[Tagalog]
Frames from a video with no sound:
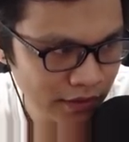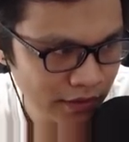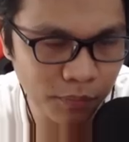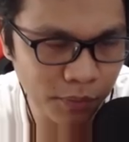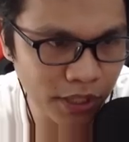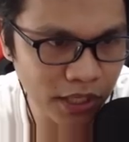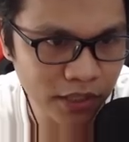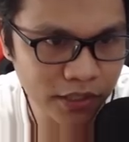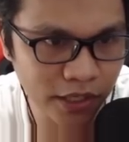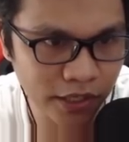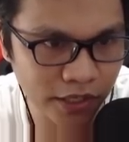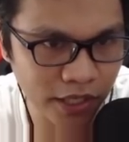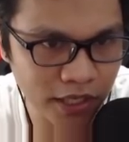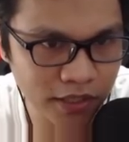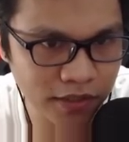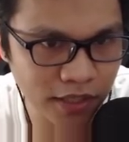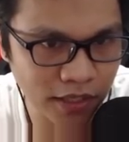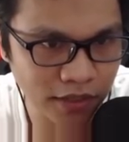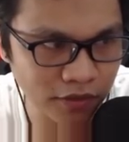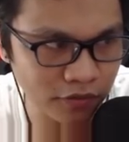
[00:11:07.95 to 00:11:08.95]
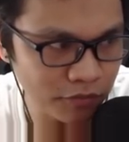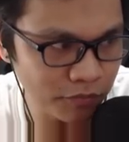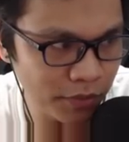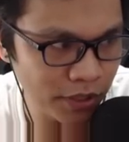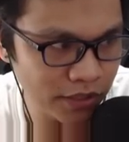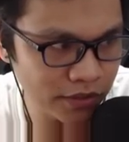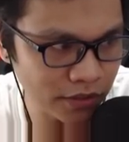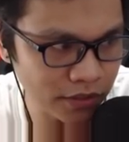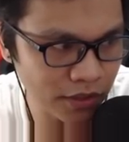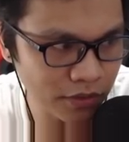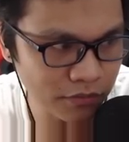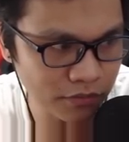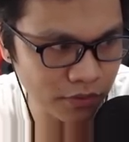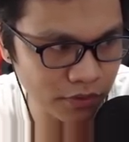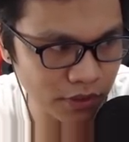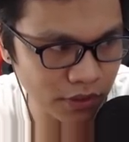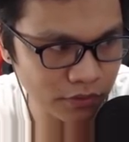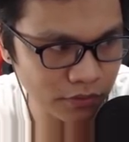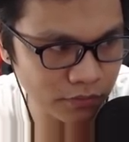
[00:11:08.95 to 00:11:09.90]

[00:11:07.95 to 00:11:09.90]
Pila ni rating na ko bay. Tanawon na